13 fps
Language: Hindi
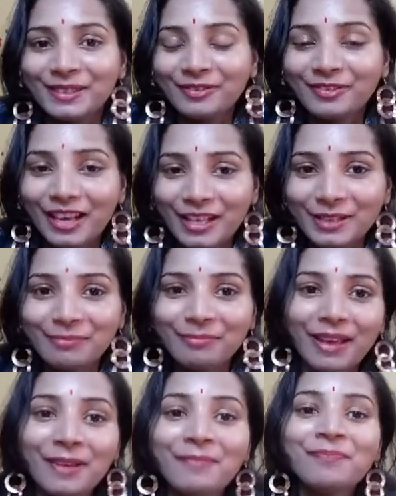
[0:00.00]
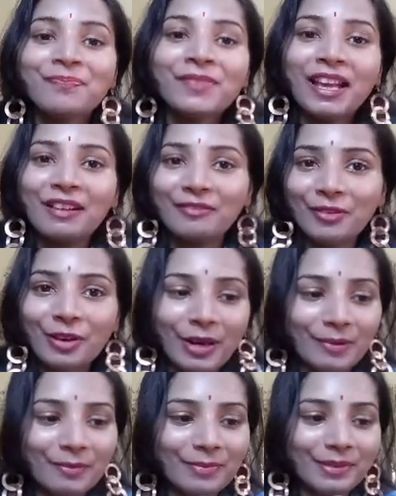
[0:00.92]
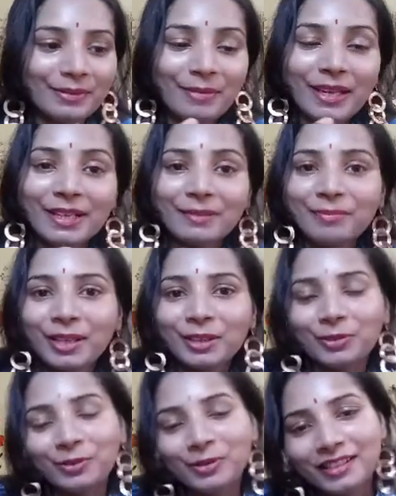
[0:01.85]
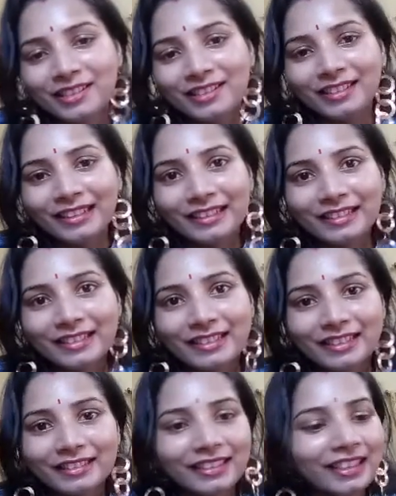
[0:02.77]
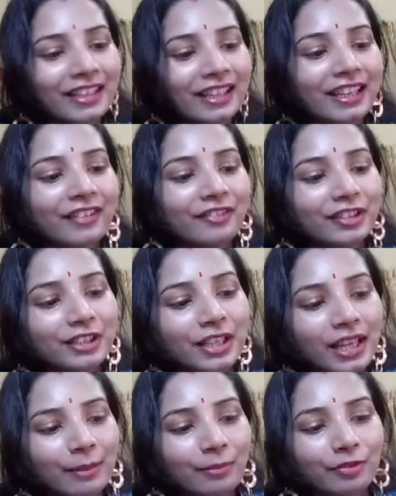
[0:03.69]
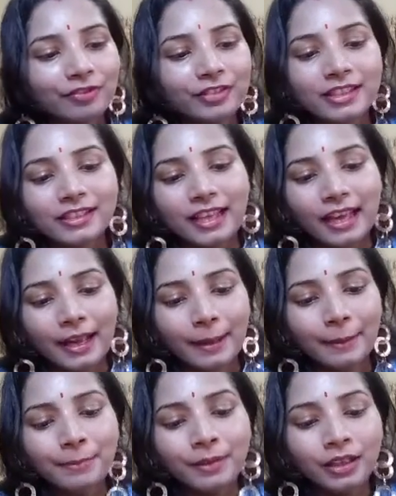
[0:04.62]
फेस पे वो आप मेकअप के थ्रू ईजिली कर सकते हैं विद द हेल्प ऑफ दिस ऐप